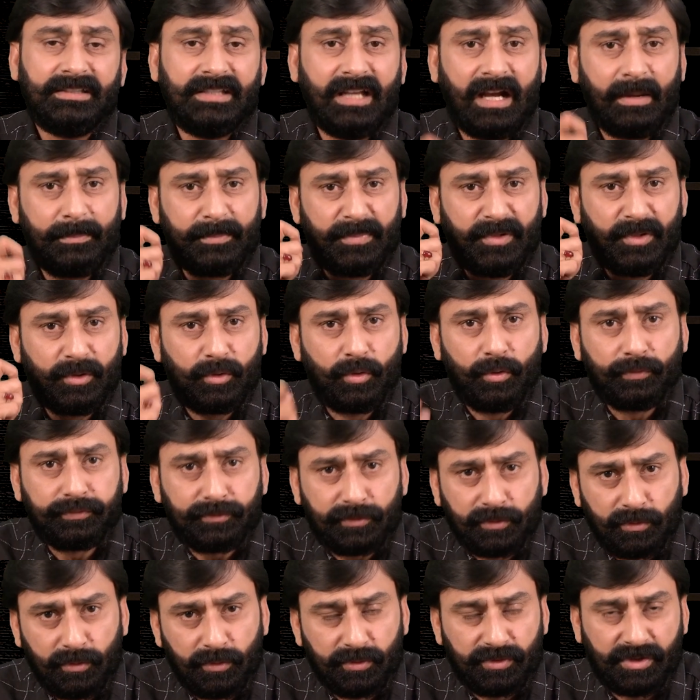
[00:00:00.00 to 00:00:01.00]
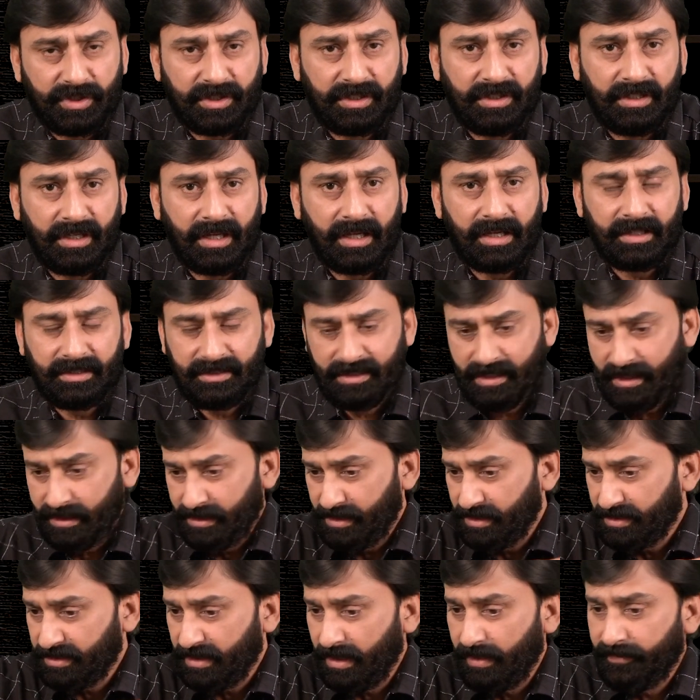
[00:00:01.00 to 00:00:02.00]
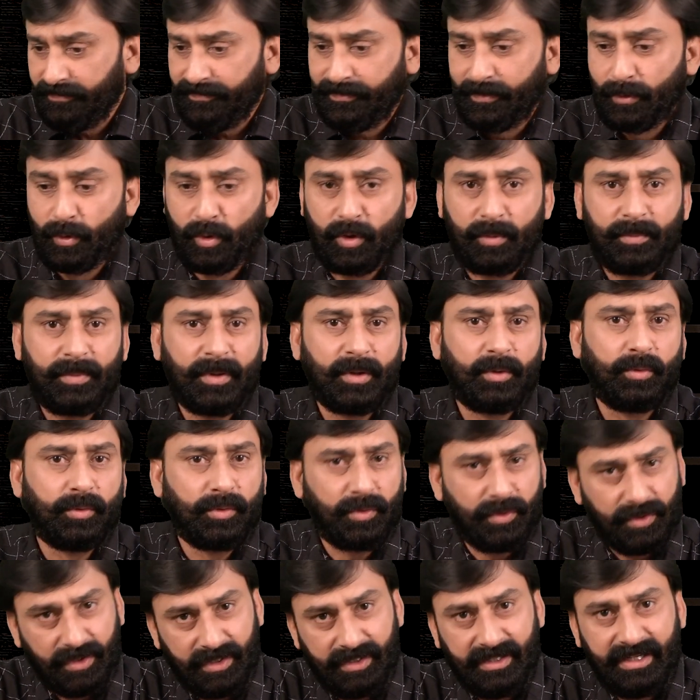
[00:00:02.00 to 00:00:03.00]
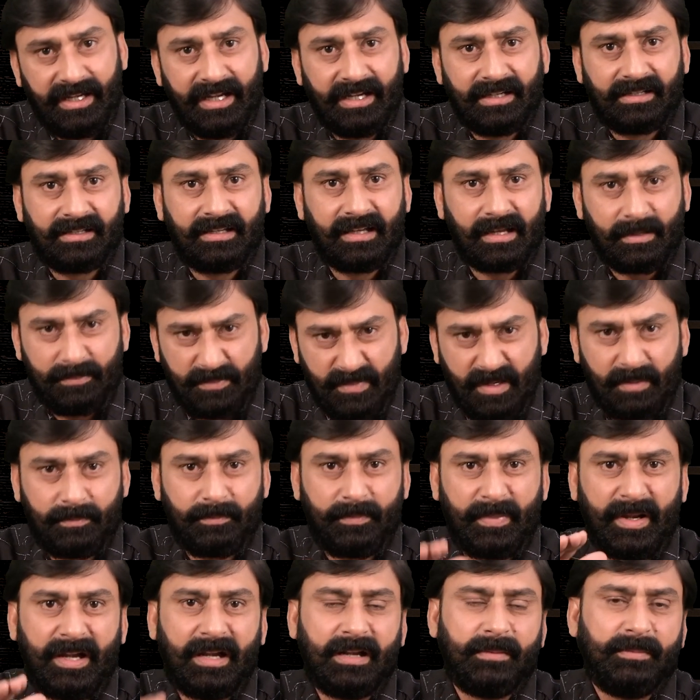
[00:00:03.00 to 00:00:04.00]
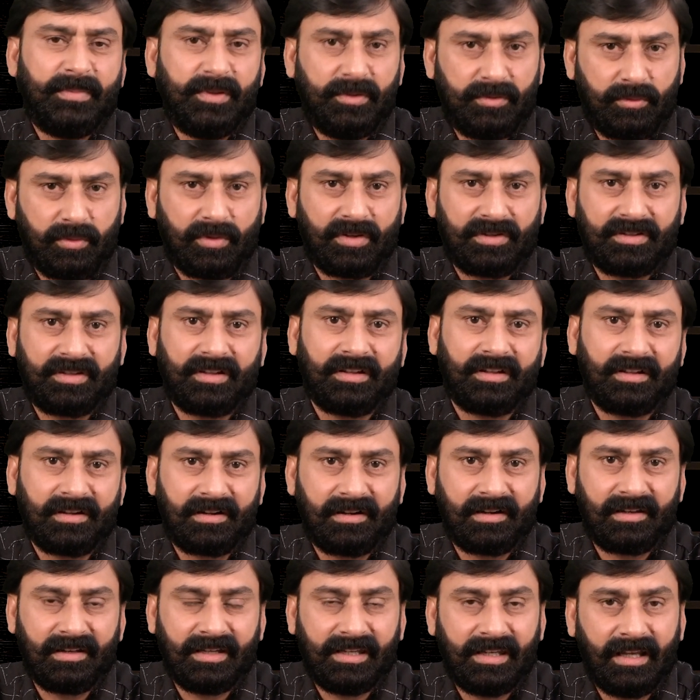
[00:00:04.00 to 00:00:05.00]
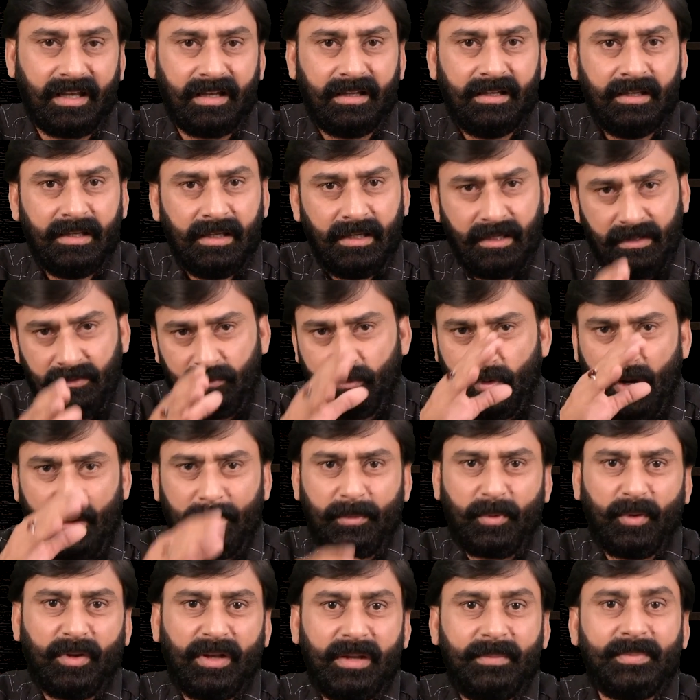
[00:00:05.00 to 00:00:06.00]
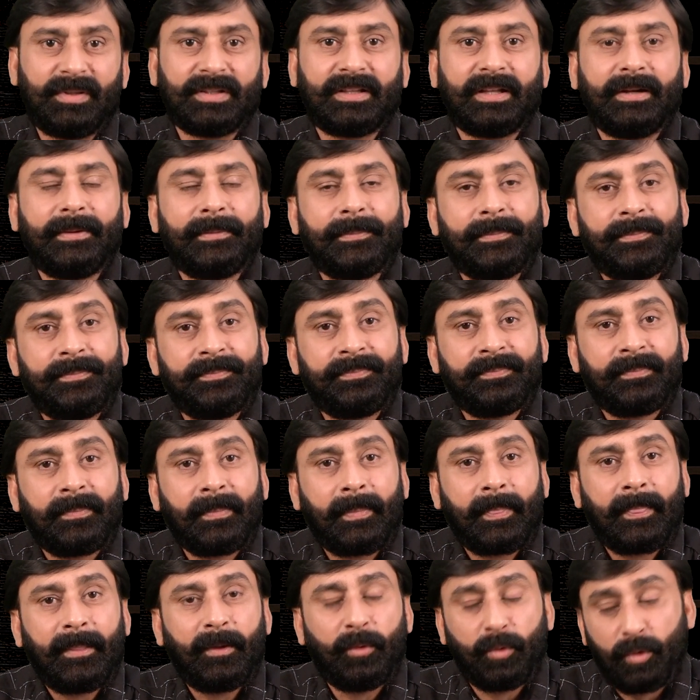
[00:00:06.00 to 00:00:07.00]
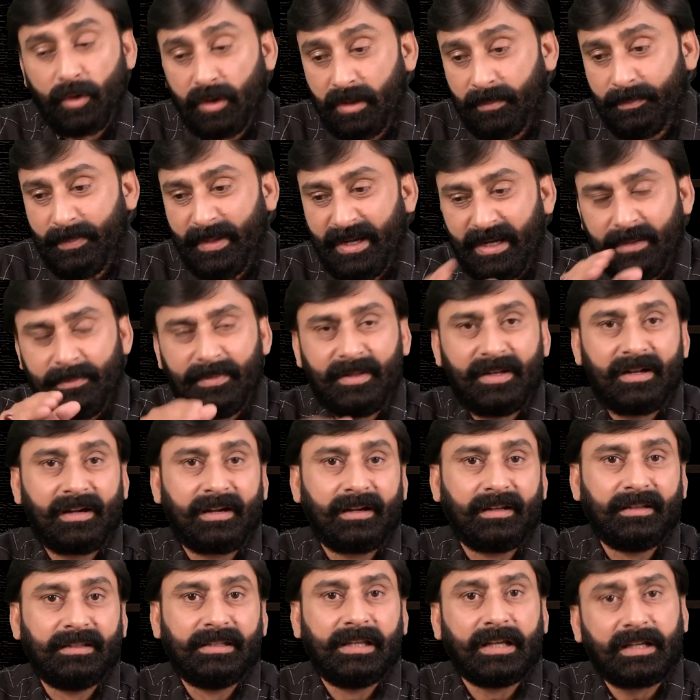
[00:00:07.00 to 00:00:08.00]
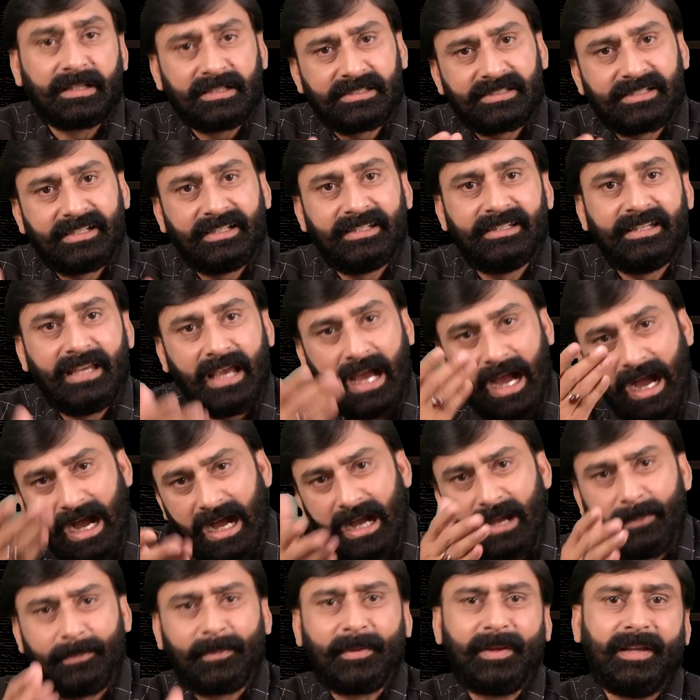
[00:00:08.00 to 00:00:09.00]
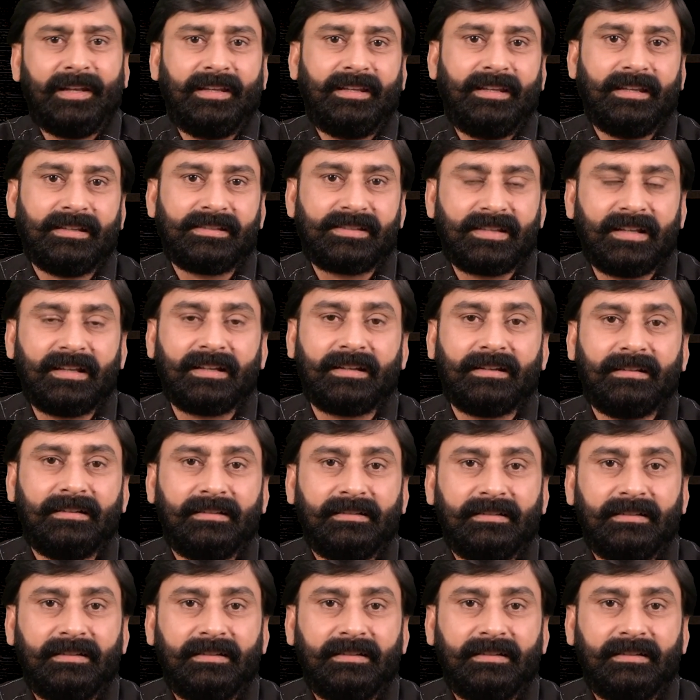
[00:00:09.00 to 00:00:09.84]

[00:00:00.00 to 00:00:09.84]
या अपनी गुफ्तगू से किया या जिस तरह फ्लोर पर उन्होंने लेट कर अपना पेड़ भी थोड़ा सा रगड़ लिया वो आपको नहीं पता उन्होंने पेड़ भी रगड़ लिया किसके लिए आपके लिए सर